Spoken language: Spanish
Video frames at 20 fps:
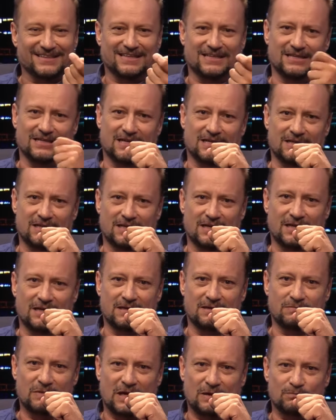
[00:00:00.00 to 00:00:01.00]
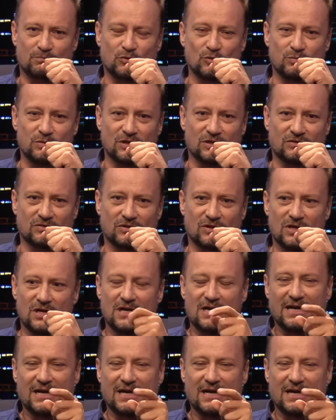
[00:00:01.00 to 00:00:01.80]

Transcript: al público.